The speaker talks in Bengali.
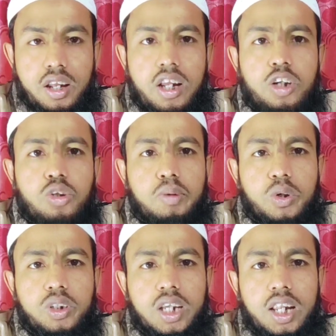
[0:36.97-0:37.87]
আল্লাহ
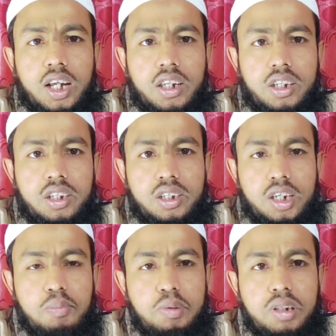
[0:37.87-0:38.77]
তোবারক তালায়
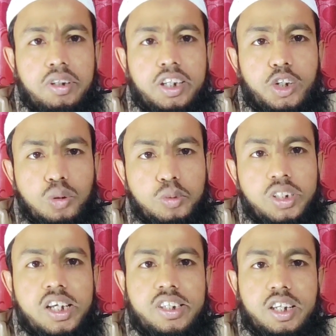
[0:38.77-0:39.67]
এই পৃথিবীতে যে ধর্ম
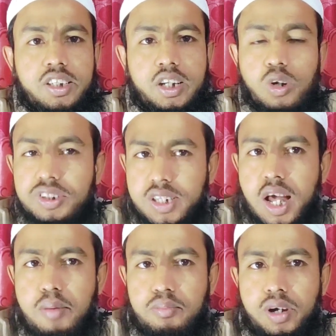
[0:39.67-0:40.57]
দিয়েছেন সেটা হলো
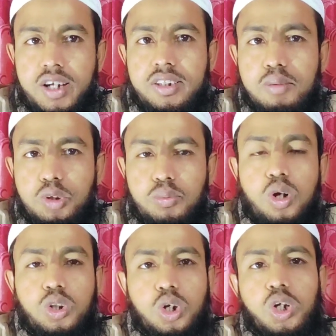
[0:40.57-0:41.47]
ইসলাম ইসলাম
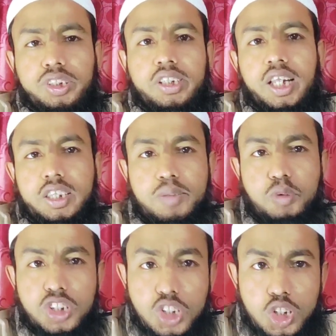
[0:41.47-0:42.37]
শব্দের অর্থ হচ্ছে শান্তি
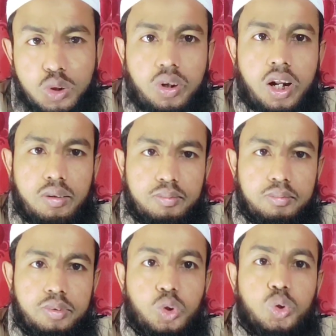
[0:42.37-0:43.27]
প্রতিষ্ঠিত করা
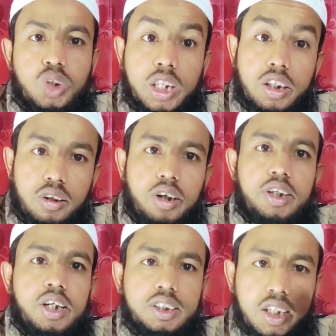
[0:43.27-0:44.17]
শুধু শান্তি
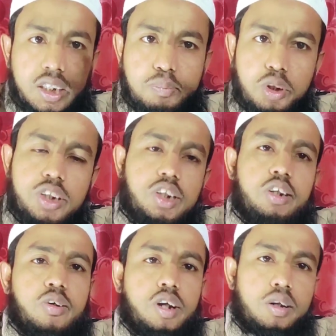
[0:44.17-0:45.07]
নয় শান্তি
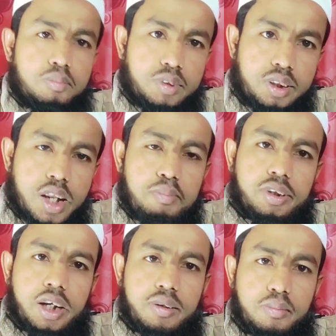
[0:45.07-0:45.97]
প্রতিষ্ঠিত করা ইসলাম
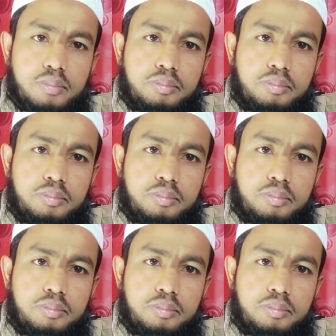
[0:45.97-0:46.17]
চায়